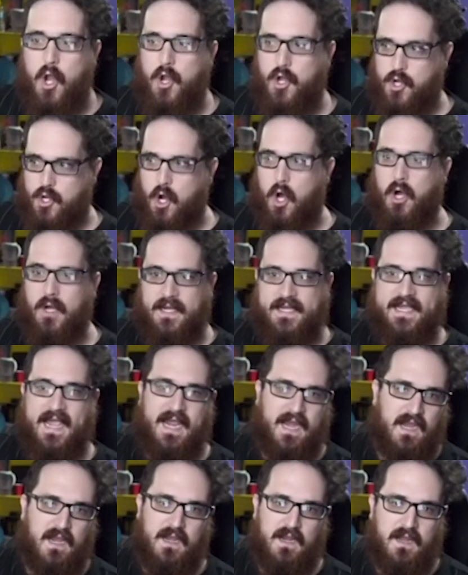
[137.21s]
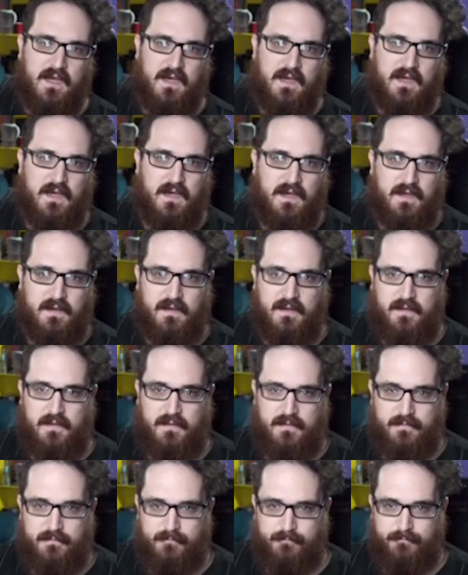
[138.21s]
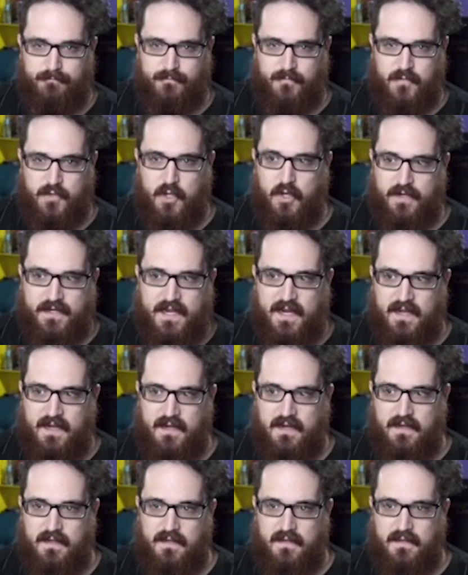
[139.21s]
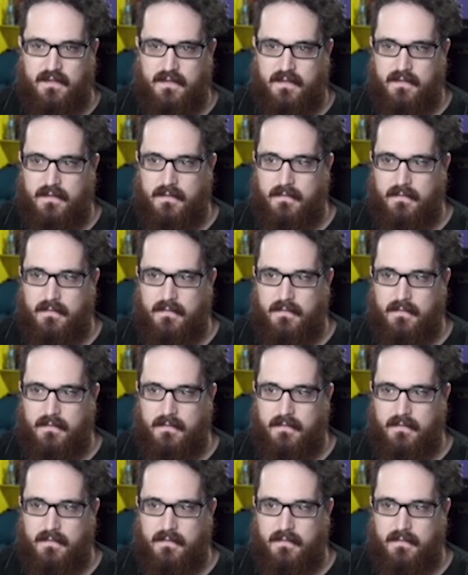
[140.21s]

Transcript: Non che il... Uh, non che il